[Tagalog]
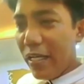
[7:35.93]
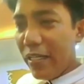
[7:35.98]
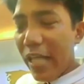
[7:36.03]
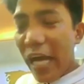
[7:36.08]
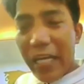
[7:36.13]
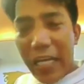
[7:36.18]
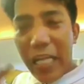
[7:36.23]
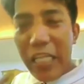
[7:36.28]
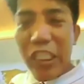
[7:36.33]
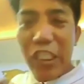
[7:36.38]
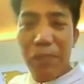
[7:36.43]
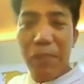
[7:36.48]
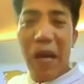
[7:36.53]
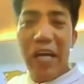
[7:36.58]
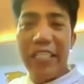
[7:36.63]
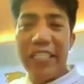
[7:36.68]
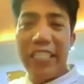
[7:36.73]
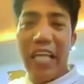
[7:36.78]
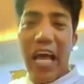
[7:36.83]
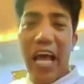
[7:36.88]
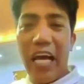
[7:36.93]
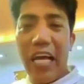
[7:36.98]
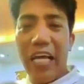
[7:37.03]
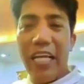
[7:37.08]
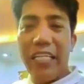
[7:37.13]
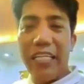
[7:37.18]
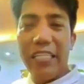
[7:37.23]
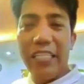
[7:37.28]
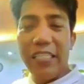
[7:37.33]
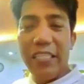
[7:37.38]
nag-inspire sa
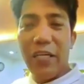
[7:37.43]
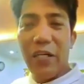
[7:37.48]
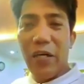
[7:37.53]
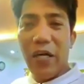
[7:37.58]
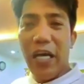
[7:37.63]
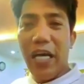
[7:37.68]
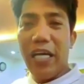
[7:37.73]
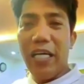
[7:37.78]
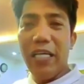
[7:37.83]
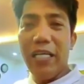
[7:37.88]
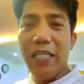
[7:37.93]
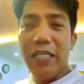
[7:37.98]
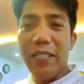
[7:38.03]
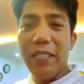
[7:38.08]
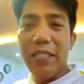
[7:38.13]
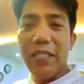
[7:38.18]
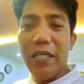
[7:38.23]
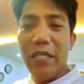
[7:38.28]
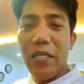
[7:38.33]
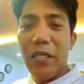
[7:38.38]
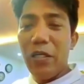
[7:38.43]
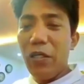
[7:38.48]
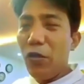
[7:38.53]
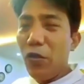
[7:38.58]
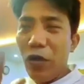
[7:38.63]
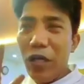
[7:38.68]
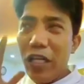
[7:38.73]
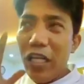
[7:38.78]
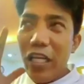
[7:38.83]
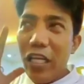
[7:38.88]
akin. Okay?
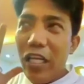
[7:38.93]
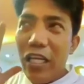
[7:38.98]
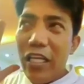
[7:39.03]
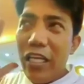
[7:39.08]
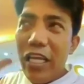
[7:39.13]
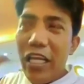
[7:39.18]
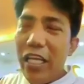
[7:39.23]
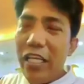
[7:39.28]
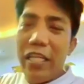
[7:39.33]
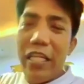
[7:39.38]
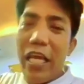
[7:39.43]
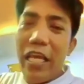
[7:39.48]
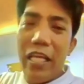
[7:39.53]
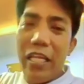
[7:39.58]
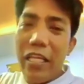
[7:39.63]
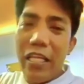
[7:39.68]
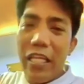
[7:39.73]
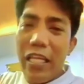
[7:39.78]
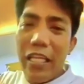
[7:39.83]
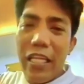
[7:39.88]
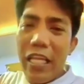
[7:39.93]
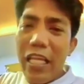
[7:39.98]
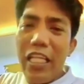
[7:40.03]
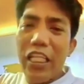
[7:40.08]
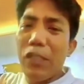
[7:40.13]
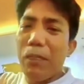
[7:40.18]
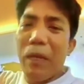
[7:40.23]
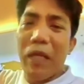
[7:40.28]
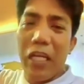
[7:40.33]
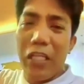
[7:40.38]
Yung ini, ini na,
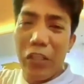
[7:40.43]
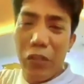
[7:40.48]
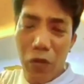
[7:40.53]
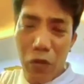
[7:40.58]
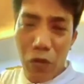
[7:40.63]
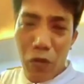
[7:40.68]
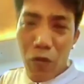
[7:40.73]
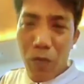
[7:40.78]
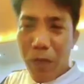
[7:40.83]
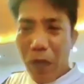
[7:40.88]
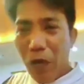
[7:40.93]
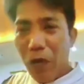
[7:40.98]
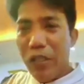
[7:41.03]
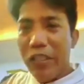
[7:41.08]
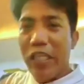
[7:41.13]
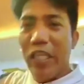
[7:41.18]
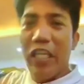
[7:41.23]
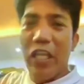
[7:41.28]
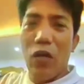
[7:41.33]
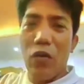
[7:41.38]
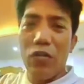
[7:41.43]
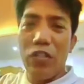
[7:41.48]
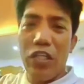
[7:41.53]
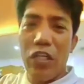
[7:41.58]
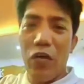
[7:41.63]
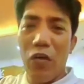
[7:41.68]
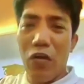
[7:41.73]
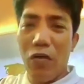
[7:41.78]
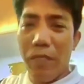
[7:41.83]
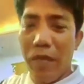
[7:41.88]
inspirasyon ko, pero isa na rin
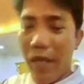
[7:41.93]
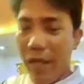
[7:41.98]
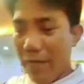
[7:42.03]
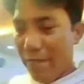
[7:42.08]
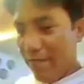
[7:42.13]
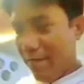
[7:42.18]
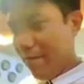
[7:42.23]
si Yorme.